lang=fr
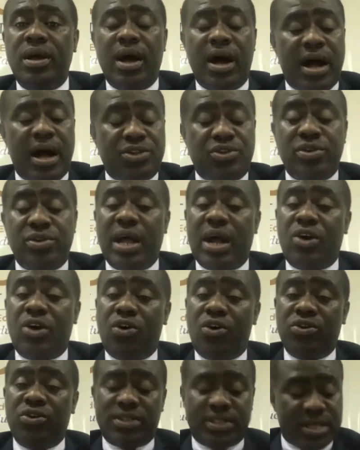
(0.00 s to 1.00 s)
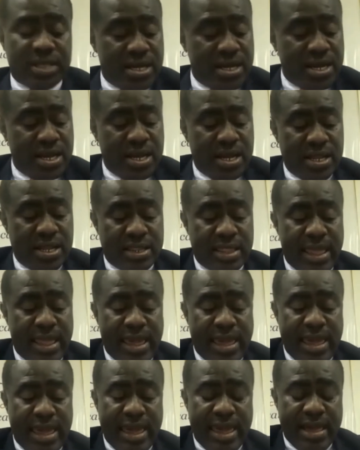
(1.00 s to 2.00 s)
en tenant compte
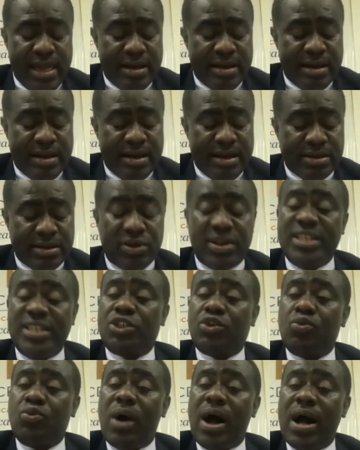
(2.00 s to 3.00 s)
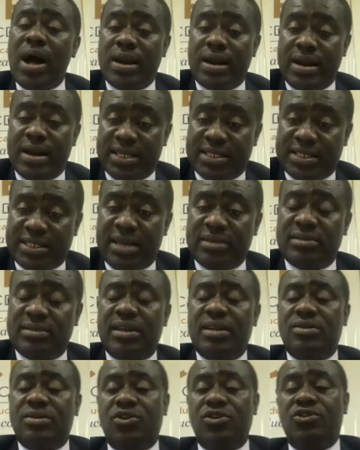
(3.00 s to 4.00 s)
des, euh, de l'histoire restante
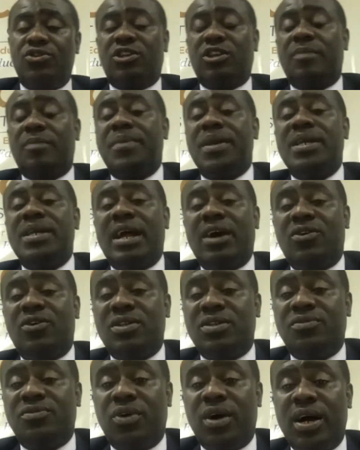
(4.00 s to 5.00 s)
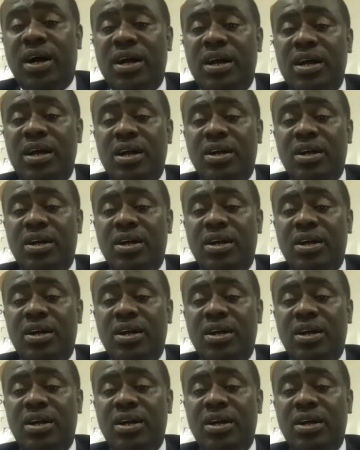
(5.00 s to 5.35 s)
de notre pays, la Côte d'Ivoire.